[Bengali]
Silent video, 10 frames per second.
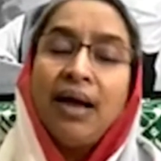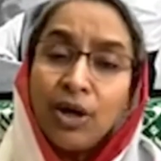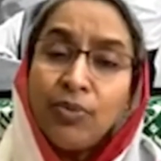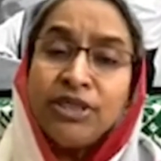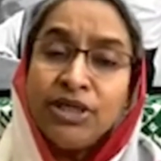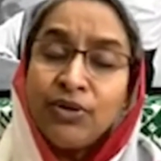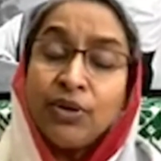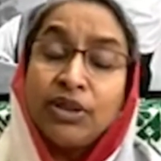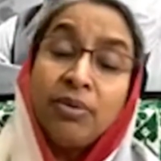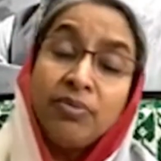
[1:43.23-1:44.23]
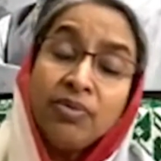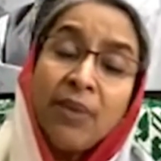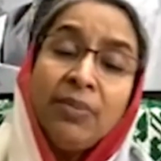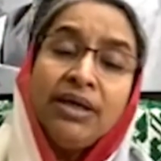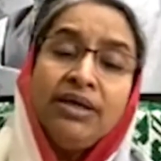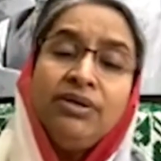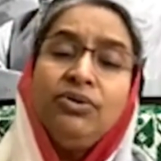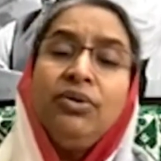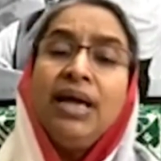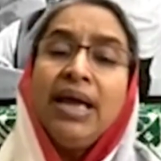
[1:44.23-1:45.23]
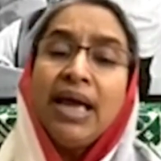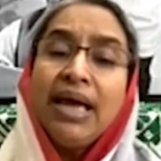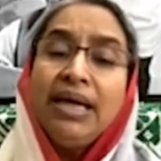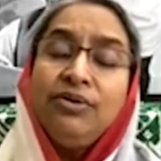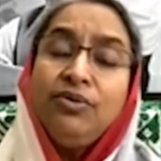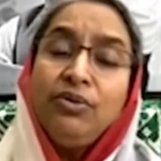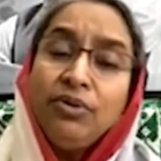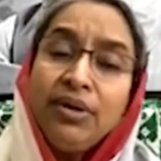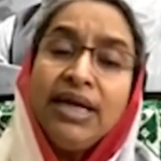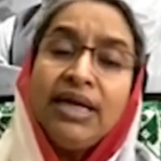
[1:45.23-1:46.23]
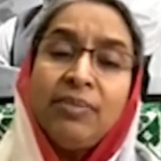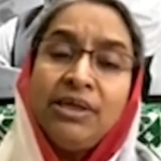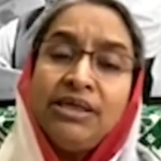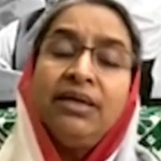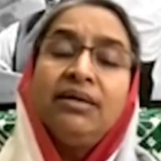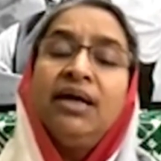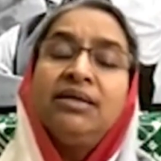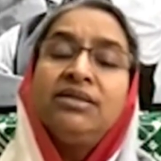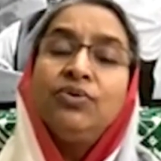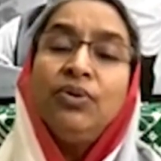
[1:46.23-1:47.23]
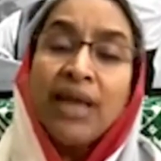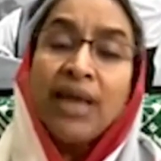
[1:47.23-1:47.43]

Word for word: আরো বেশি করতে হবে এবং আমরা কিন্তু এইগুলোর এই ক্লাস ক্লাসগুলো